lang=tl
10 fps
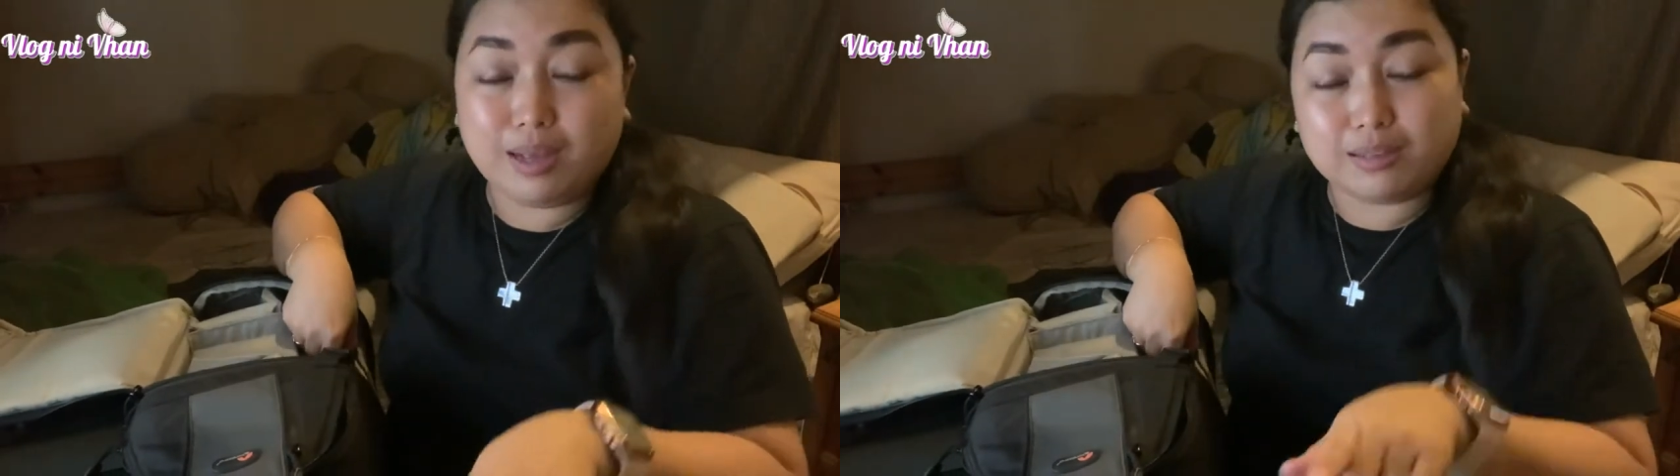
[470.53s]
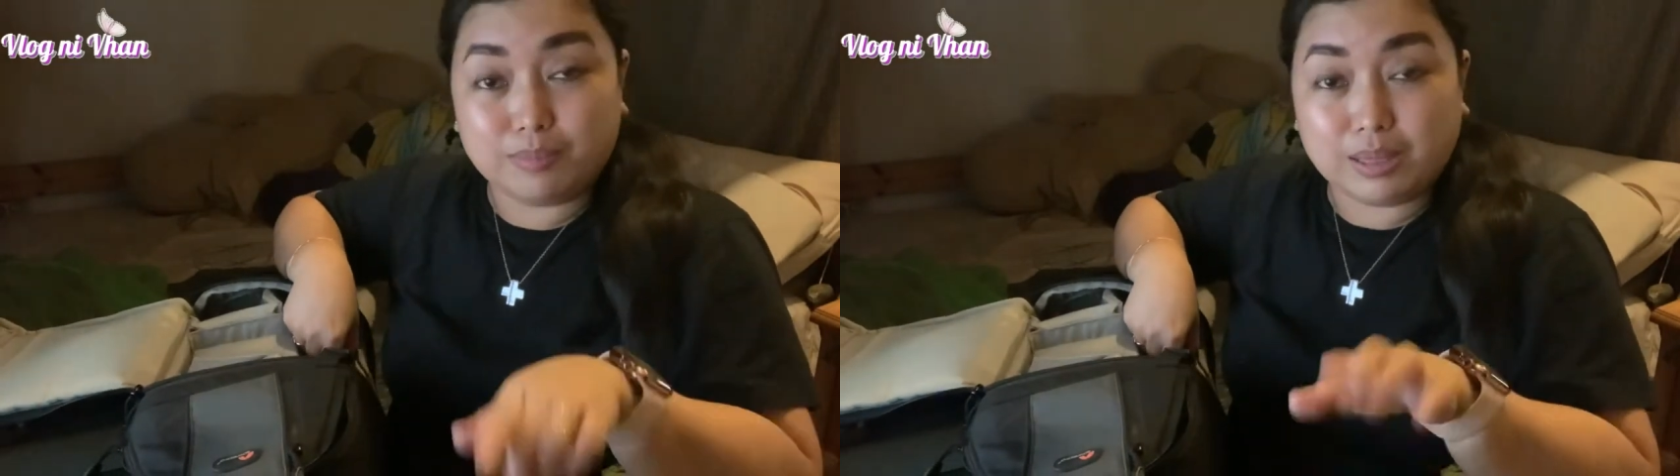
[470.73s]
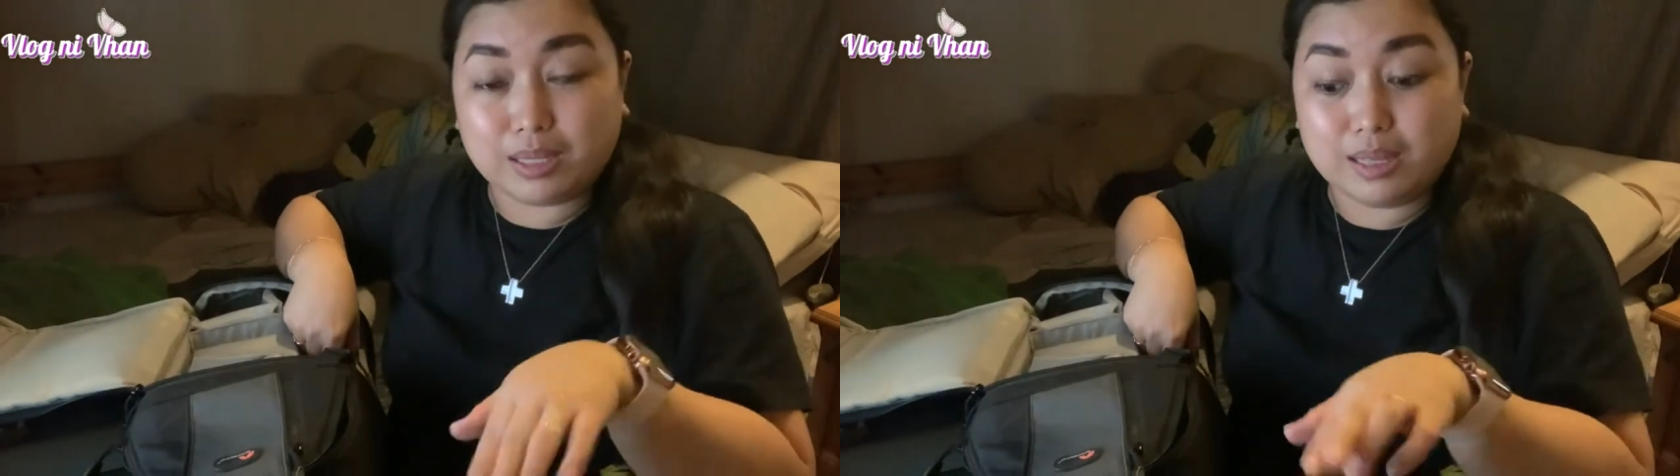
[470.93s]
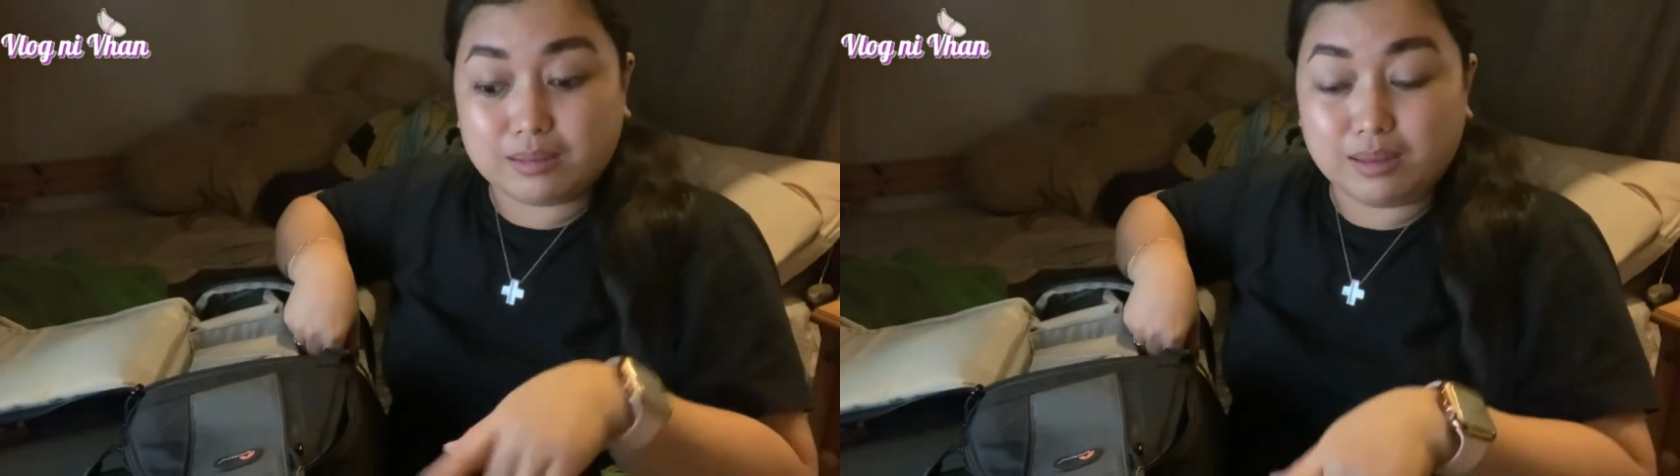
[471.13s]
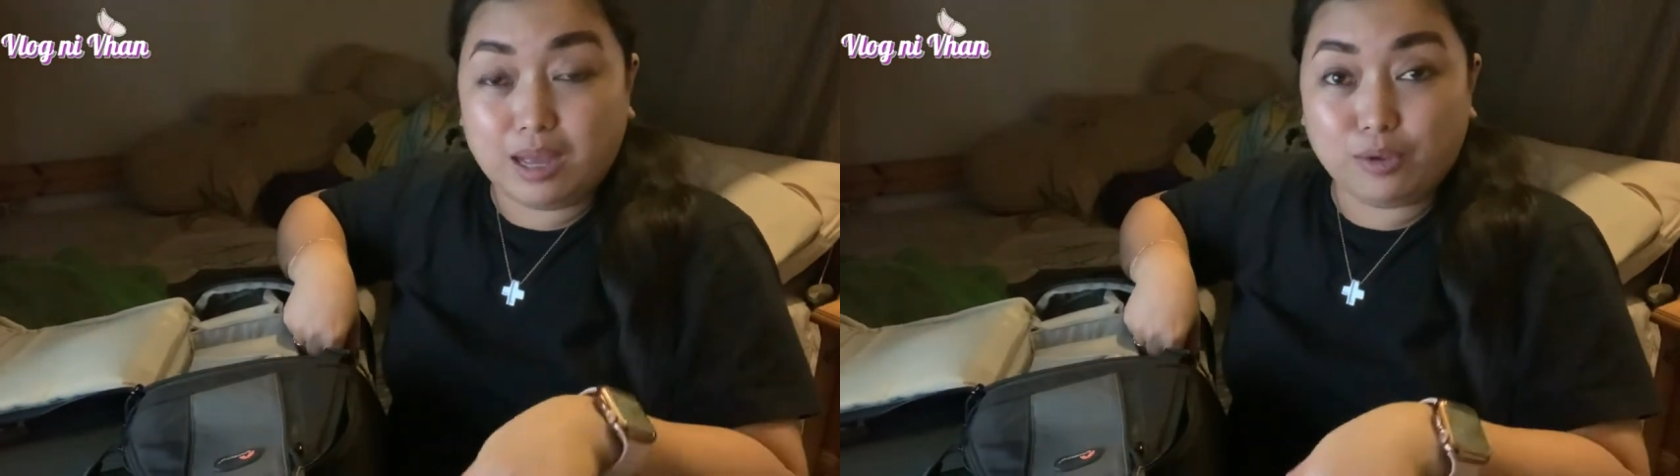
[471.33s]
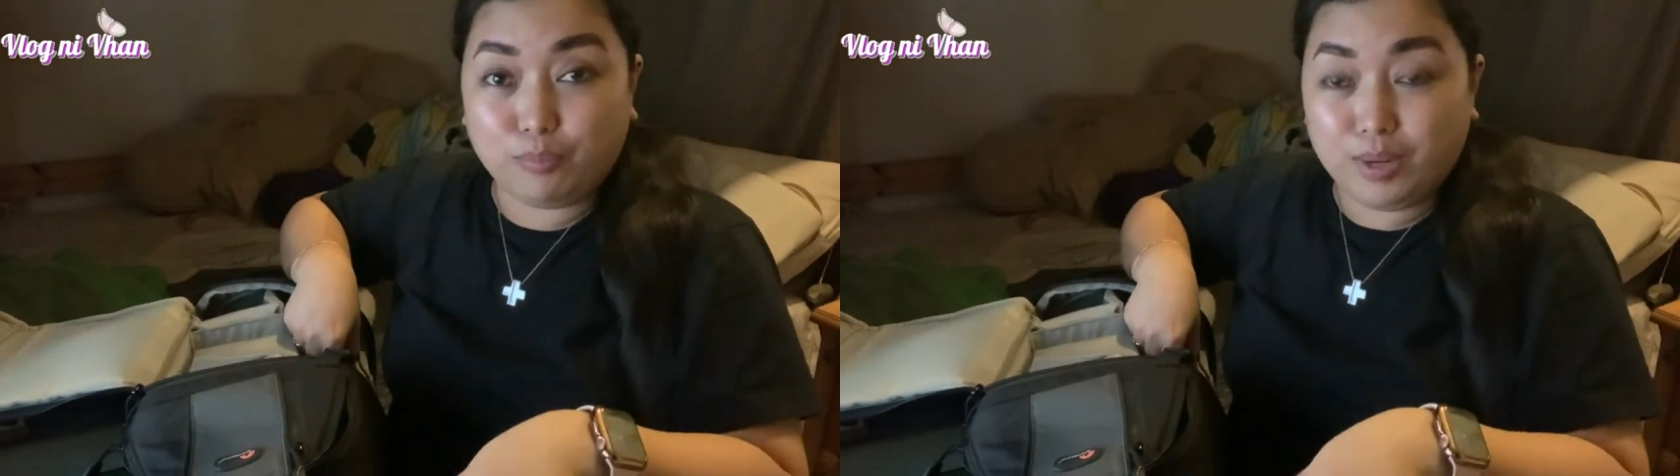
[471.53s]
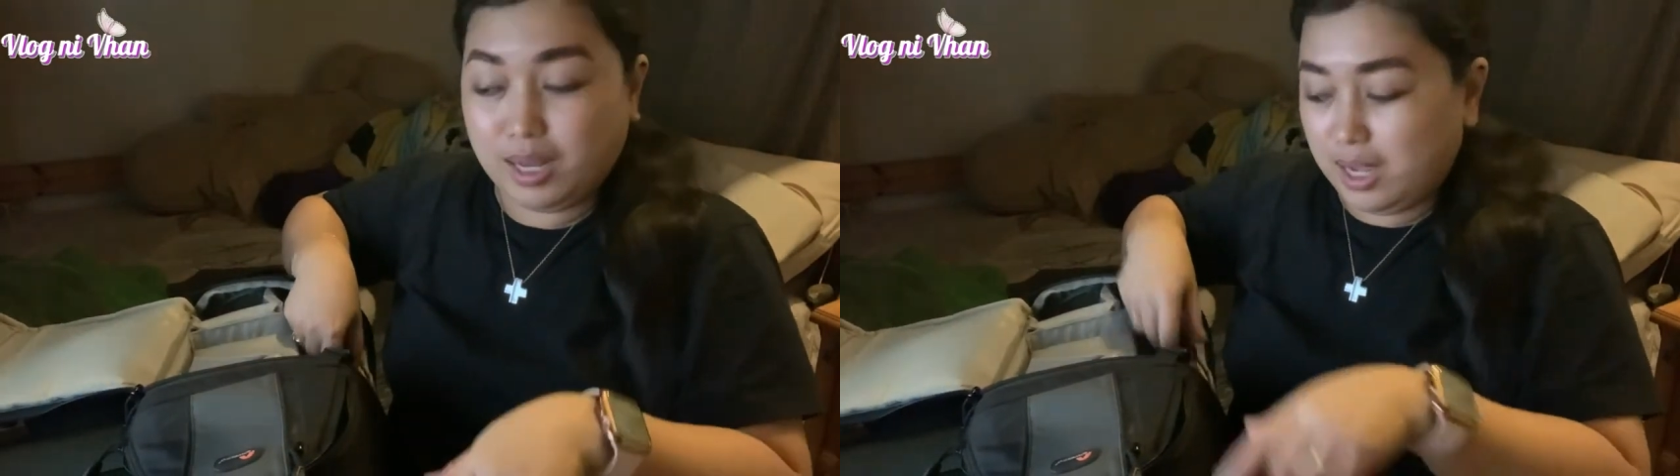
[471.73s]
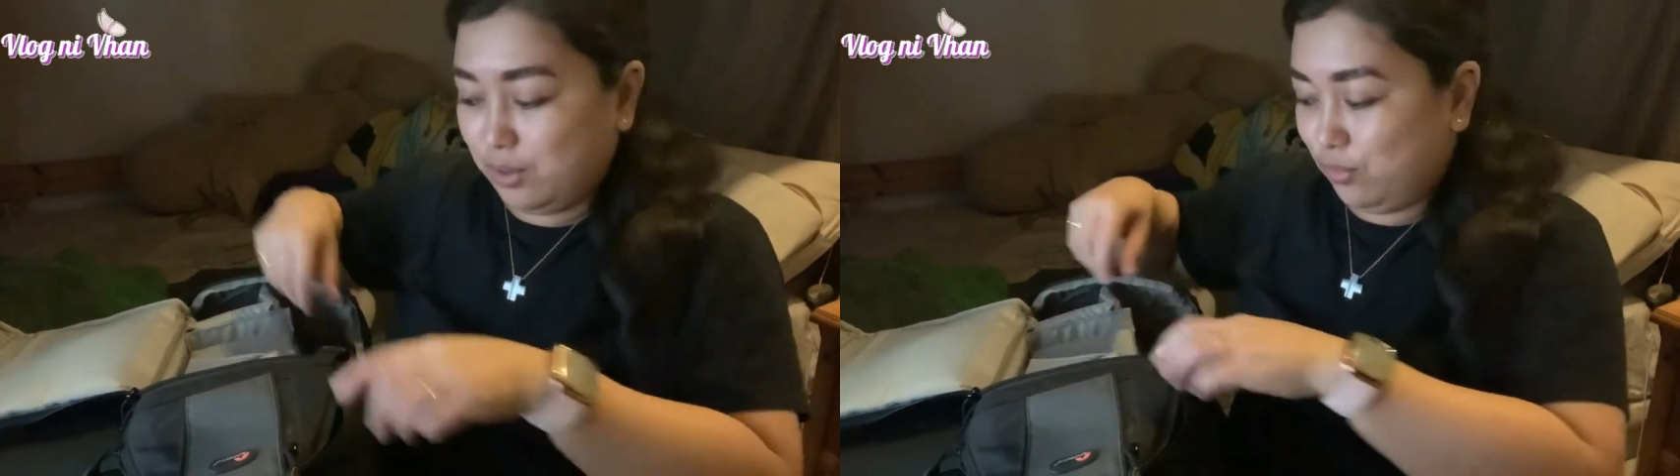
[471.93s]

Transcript: Kasi matigas nga yung pinakaano